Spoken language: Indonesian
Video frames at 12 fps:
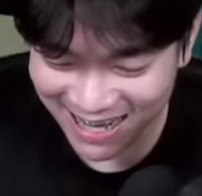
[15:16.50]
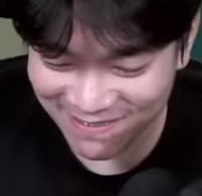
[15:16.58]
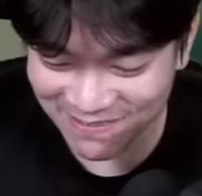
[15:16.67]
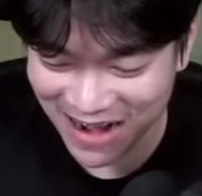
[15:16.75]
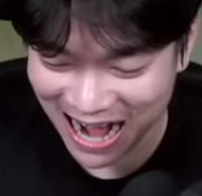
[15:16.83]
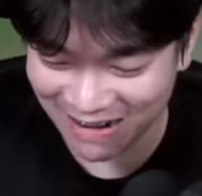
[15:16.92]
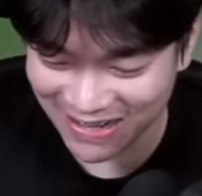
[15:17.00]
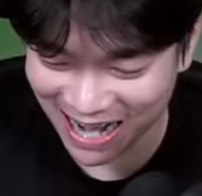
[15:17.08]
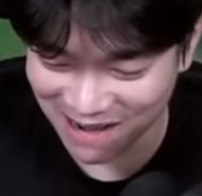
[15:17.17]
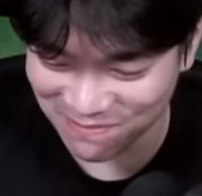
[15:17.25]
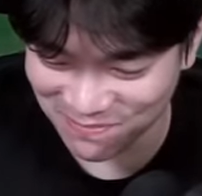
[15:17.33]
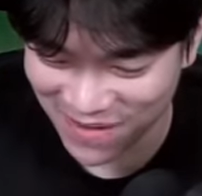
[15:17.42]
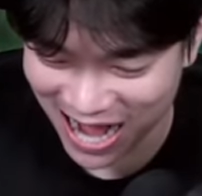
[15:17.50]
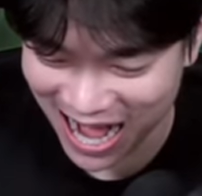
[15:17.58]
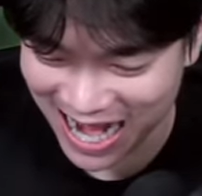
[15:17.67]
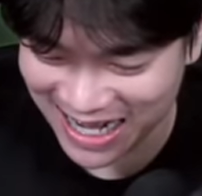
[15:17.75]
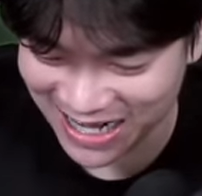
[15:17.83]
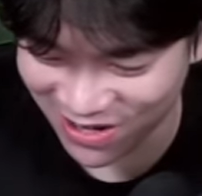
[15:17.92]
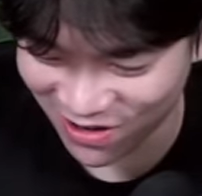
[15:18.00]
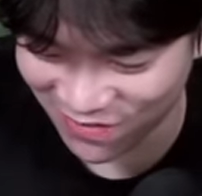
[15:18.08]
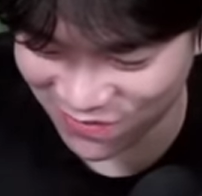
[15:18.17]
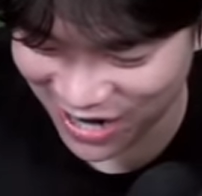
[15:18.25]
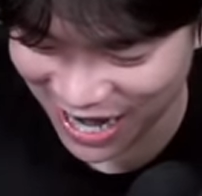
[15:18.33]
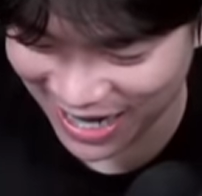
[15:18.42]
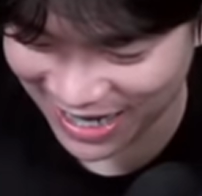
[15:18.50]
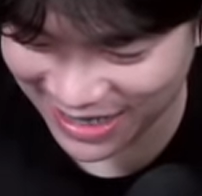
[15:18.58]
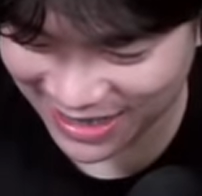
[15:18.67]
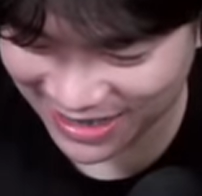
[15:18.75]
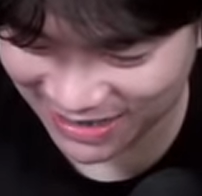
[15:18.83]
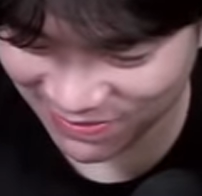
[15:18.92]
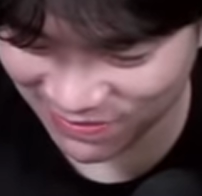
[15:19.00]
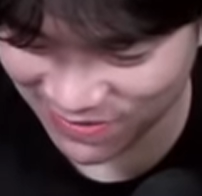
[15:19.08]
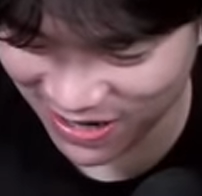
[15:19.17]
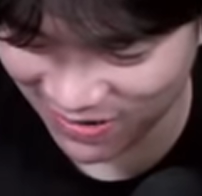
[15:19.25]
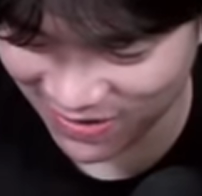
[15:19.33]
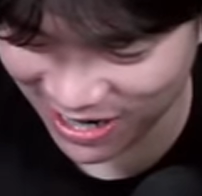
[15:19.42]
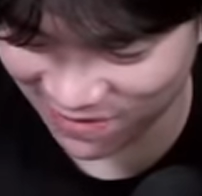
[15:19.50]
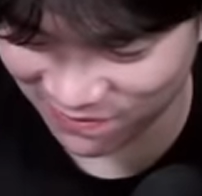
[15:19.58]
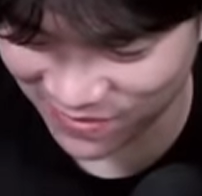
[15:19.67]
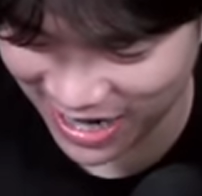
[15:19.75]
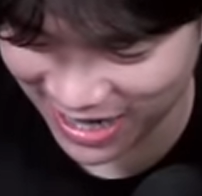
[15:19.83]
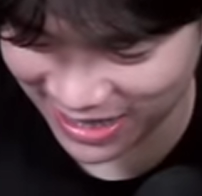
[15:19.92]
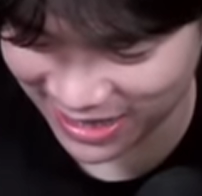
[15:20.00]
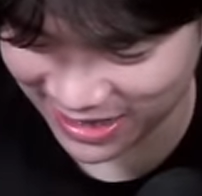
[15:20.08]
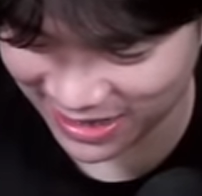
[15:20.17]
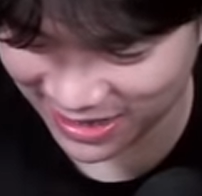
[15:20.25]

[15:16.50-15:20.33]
Mau ngapain Nova? Mau ngapain?